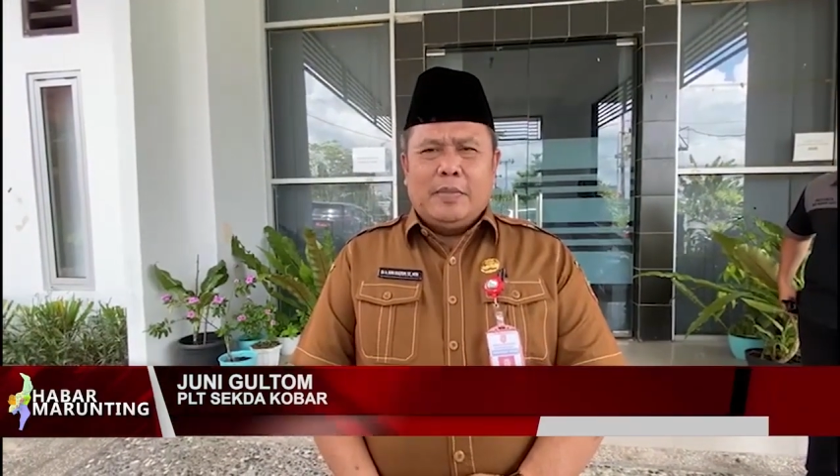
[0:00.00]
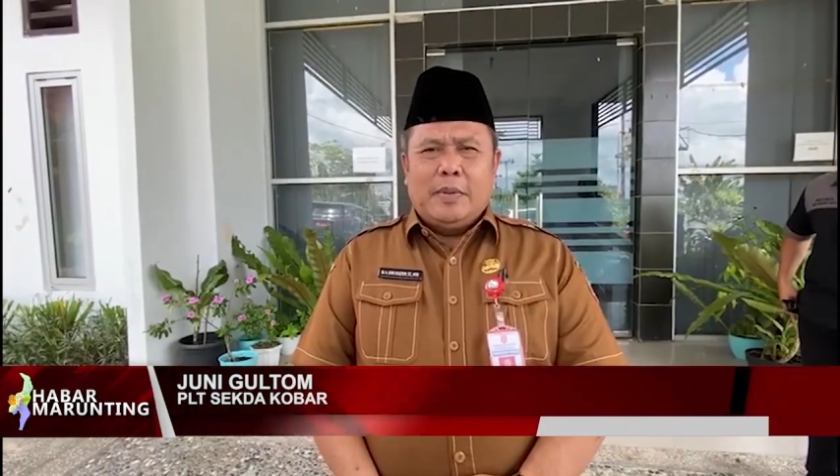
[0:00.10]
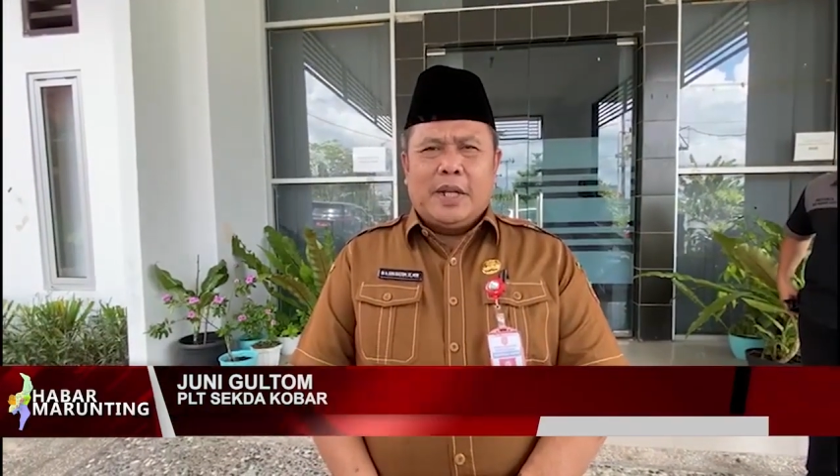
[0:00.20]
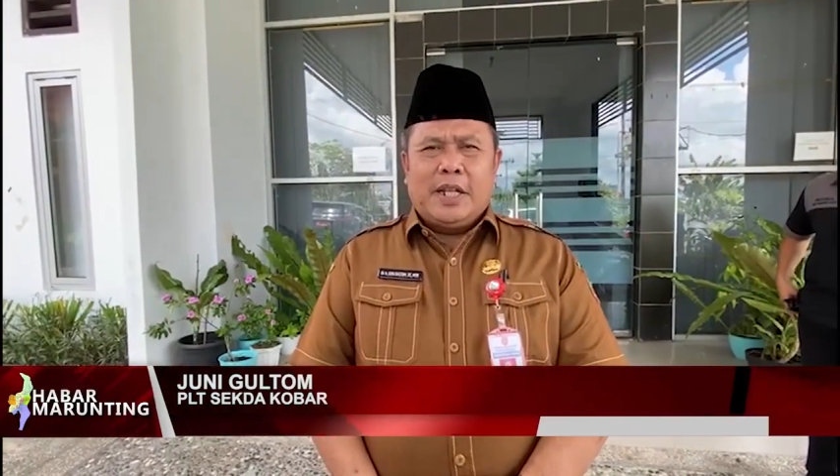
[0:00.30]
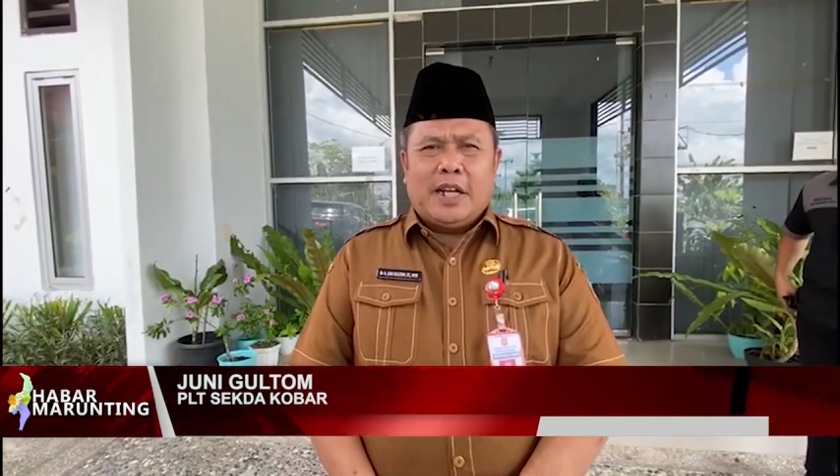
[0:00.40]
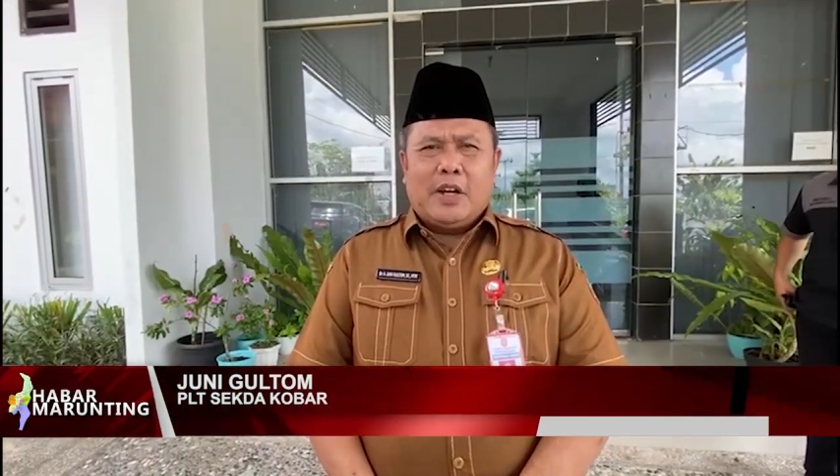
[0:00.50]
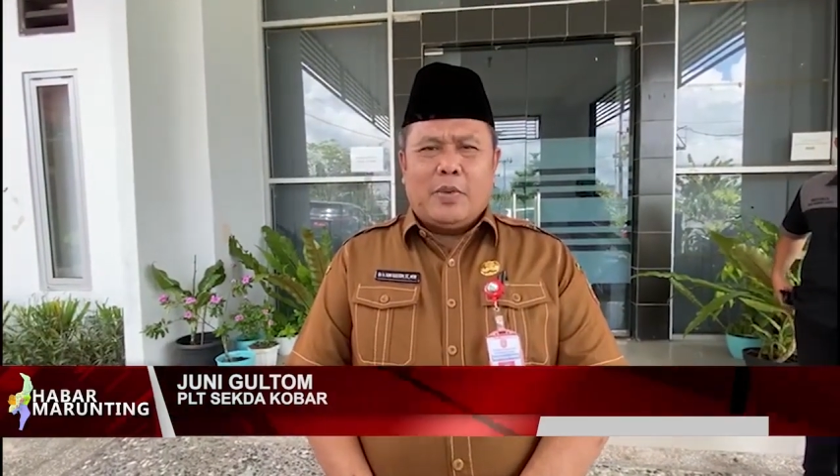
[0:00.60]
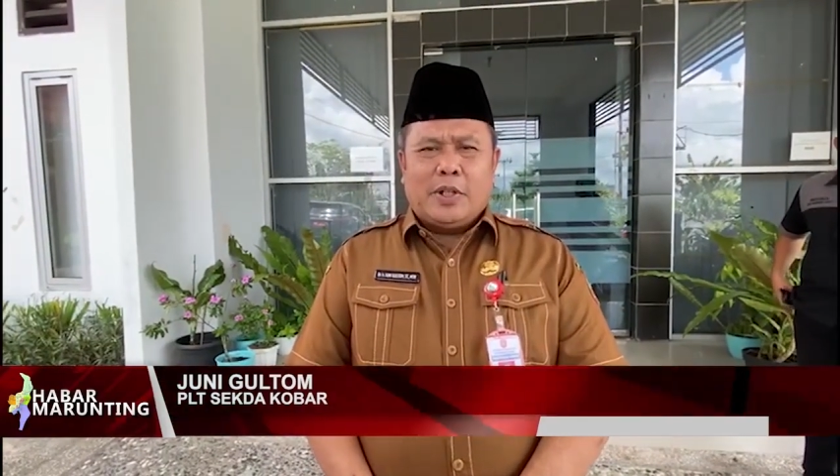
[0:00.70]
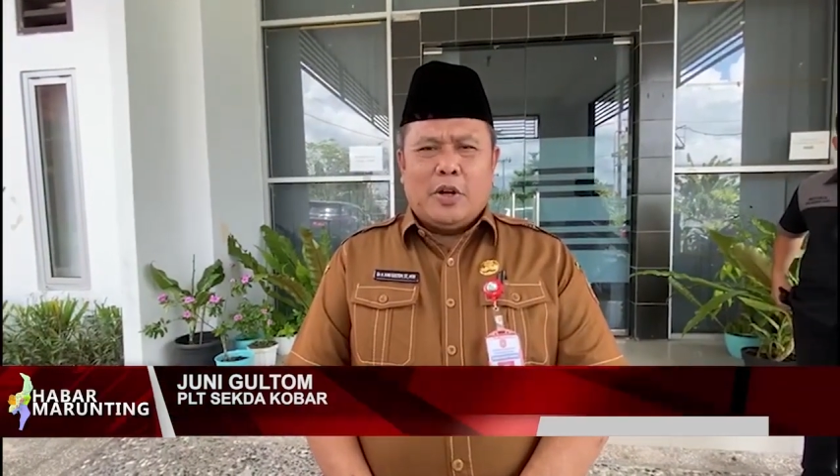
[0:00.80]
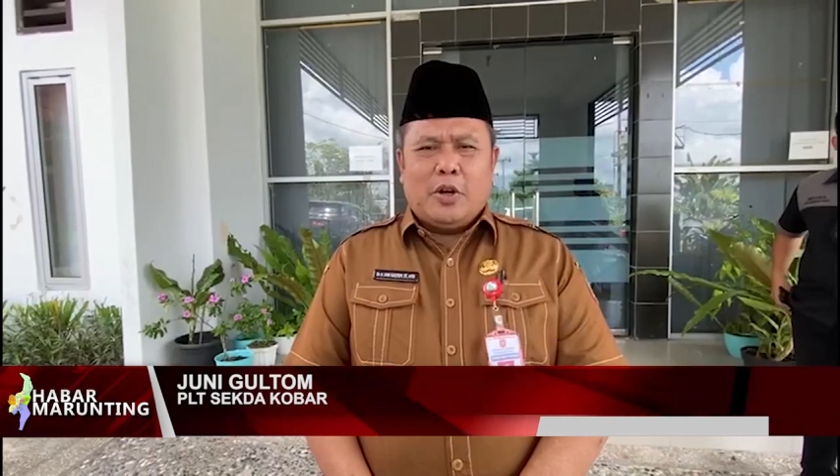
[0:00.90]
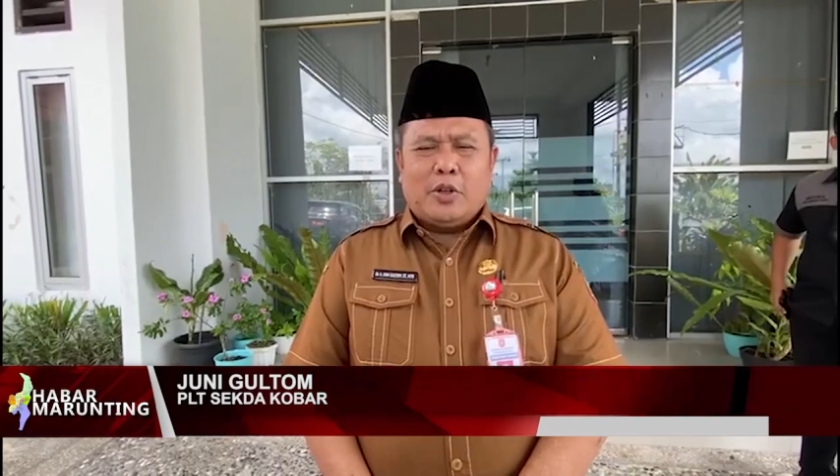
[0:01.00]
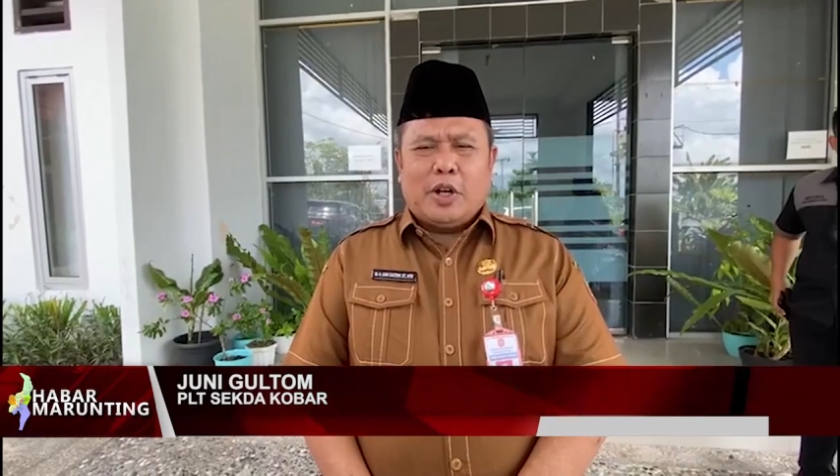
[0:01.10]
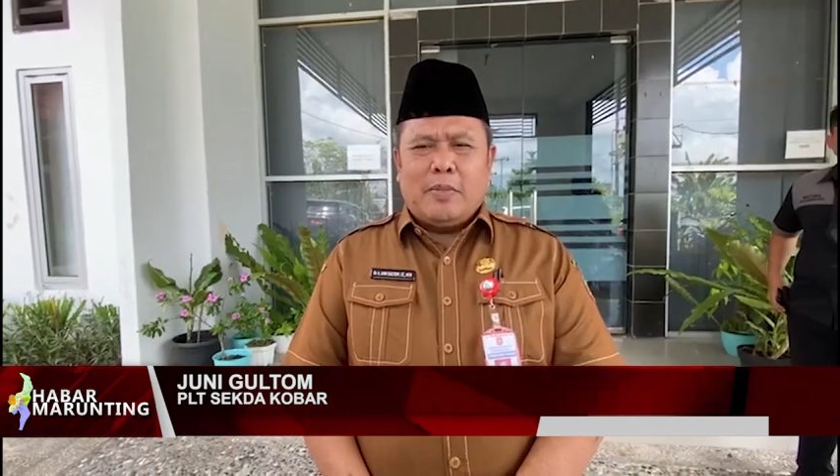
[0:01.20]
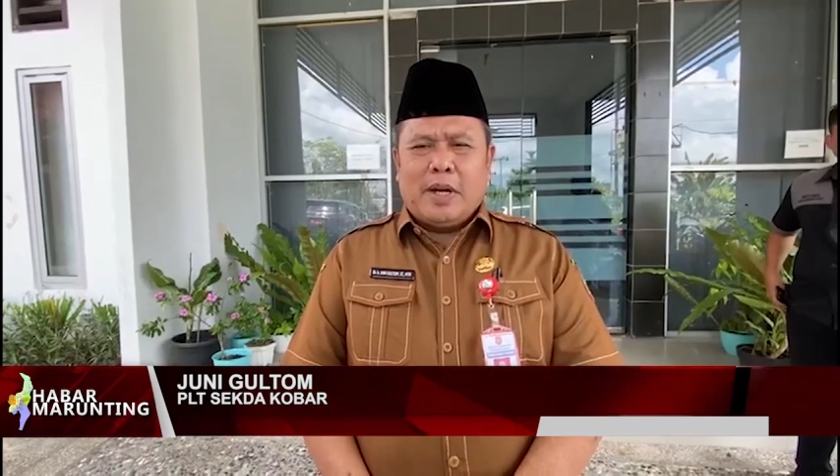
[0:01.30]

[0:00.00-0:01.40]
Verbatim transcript: pemerintah Kabupaten Kota